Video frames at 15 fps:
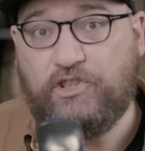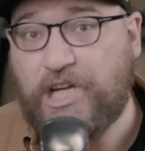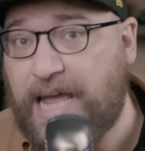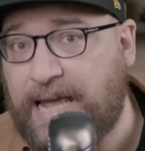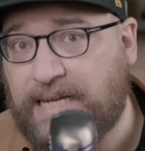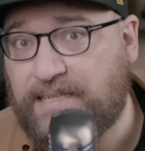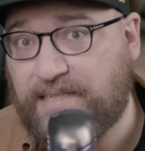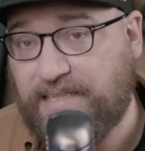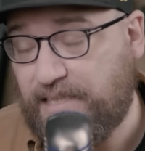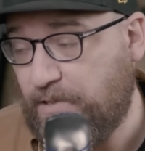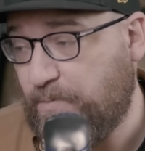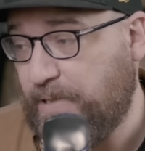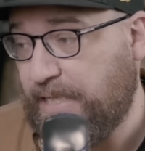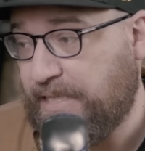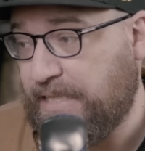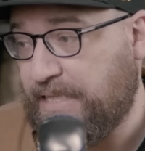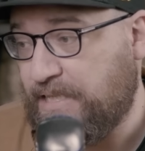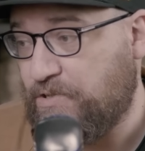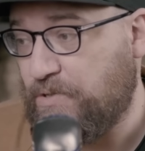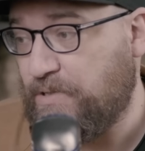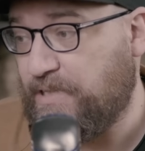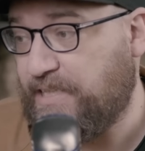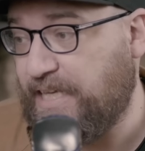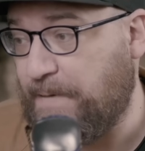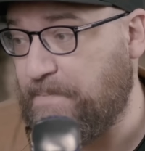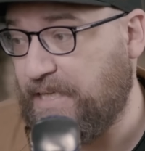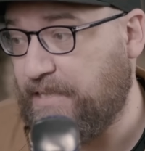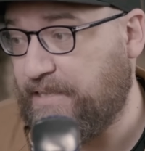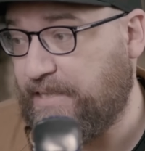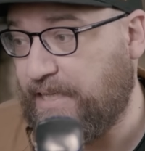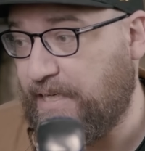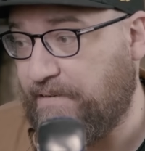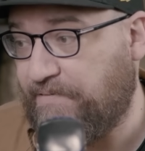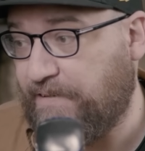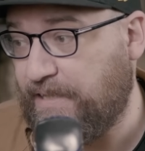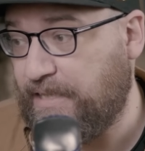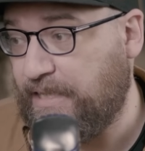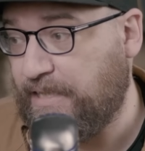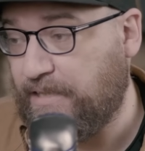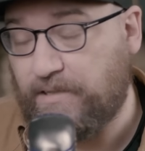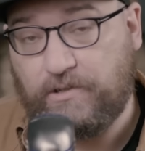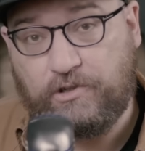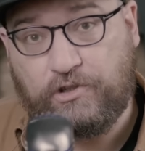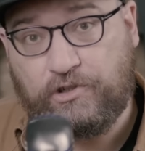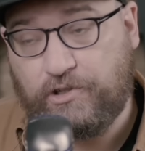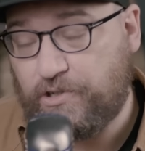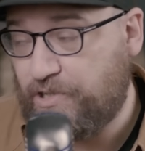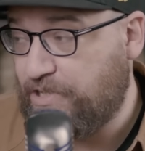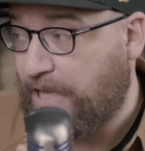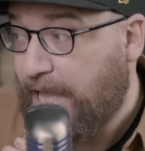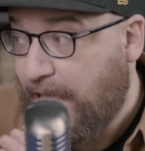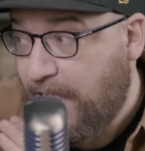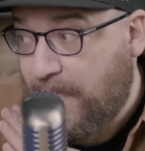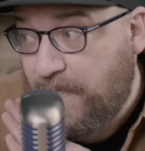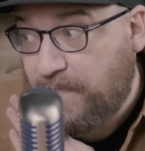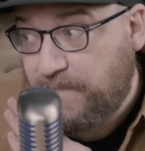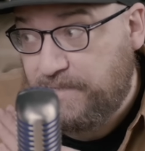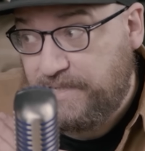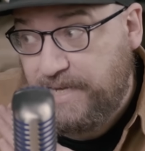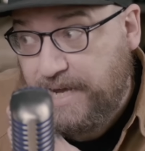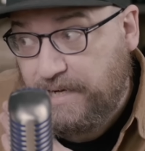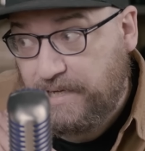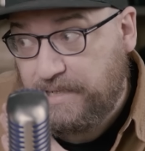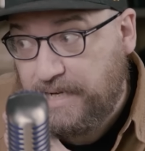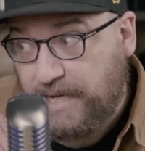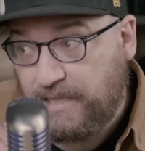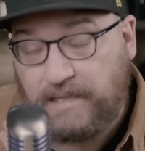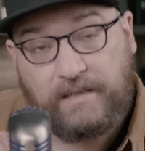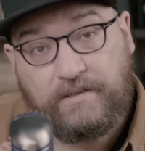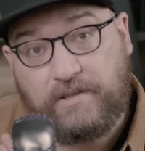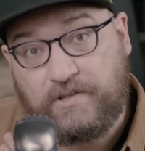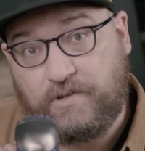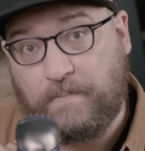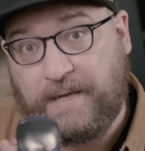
Jax, qui lui était dans une cabine téléphonique juste en diagonale de son